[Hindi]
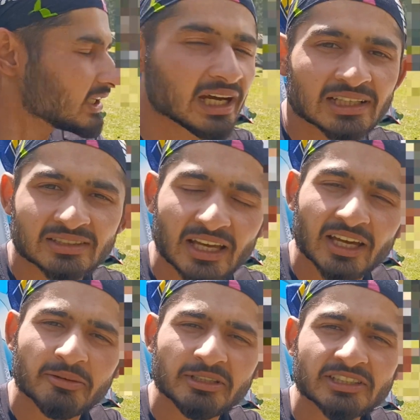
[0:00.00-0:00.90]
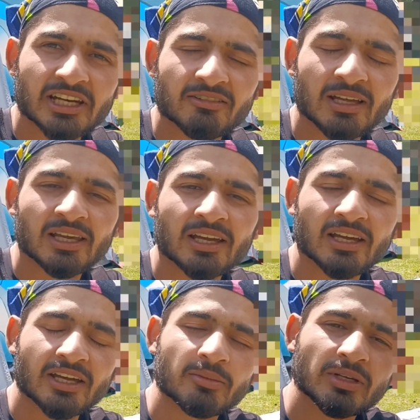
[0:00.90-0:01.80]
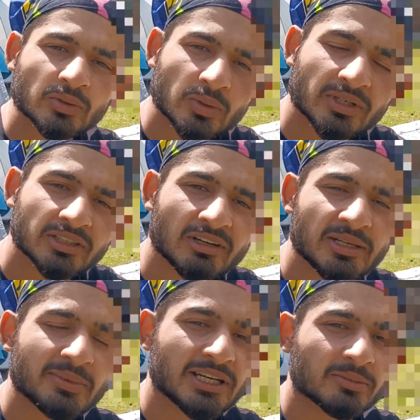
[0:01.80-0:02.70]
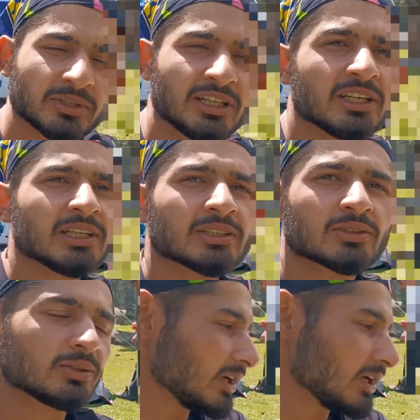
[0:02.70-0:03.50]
यहाँ से अहरबल जाने वाले हैं अहरबल गुरवटन वाली पार्क में तो